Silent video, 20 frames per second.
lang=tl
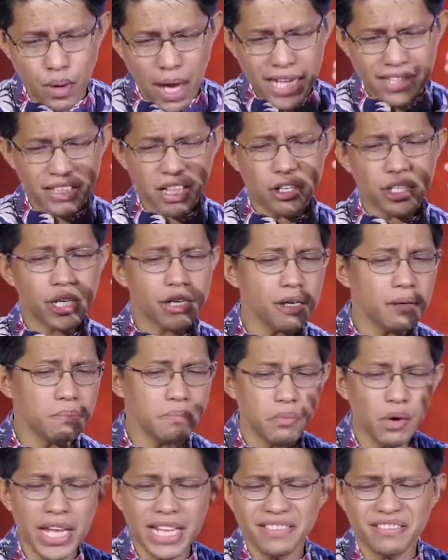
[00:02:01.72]
When, they,
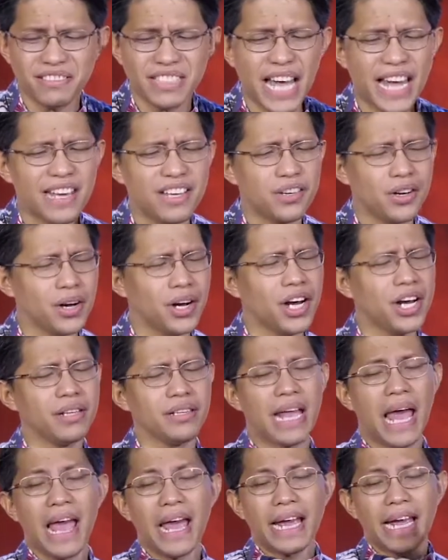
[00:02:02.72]
when they heard,
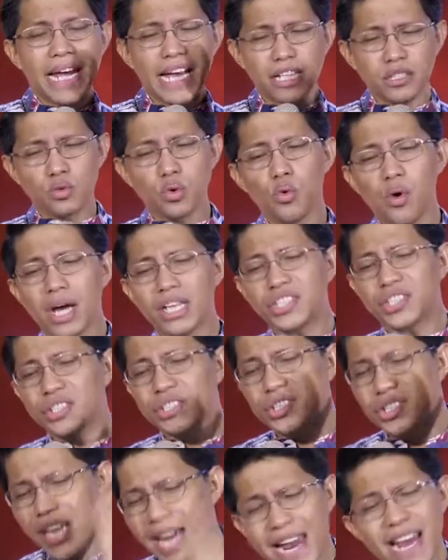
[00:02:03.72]
it was
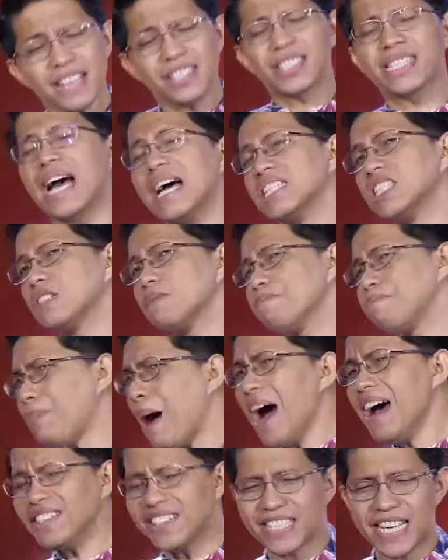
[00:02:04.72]
Jesus
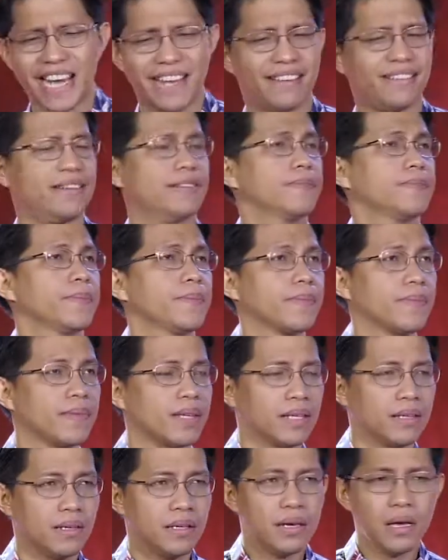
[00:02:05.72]
passing.
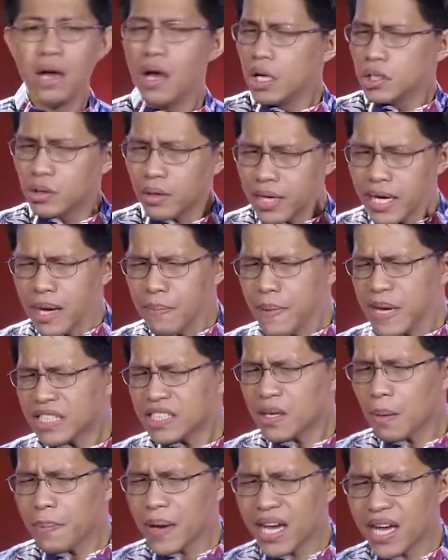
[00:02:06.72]
So, ibig
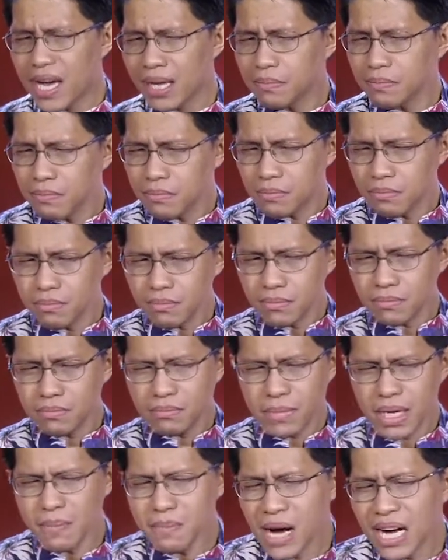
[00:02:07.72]
sabihin,
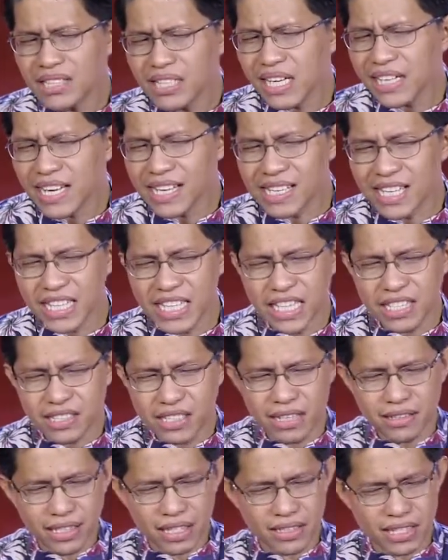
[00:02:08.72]
may mga
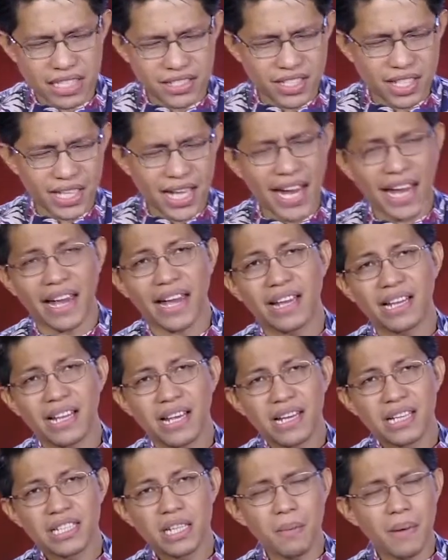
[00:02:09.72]
naririnig-rinig din sila eh,
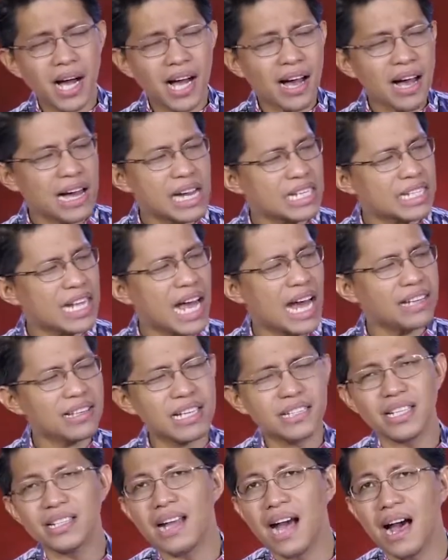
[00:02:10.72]
na mga kakilala
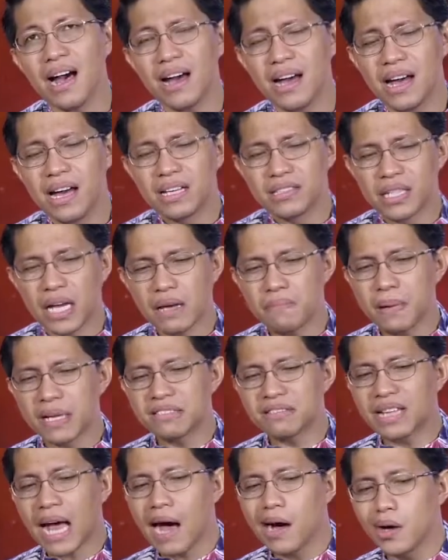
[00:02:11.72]
nila na
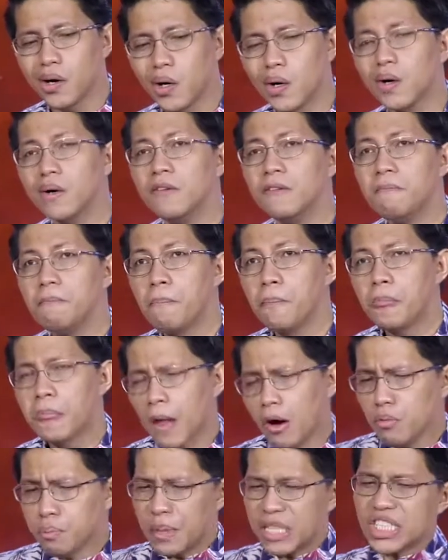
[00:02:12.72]
ibang tao,
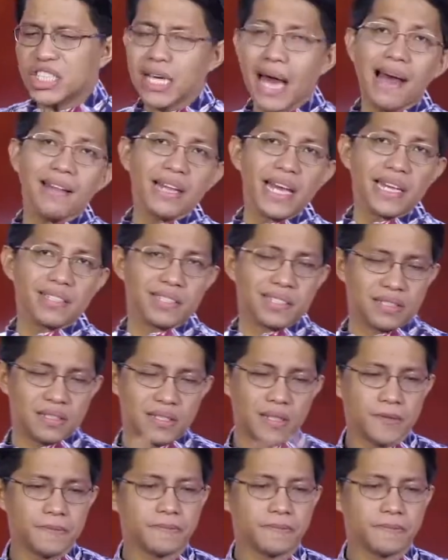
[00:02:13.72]
ng opisyalis,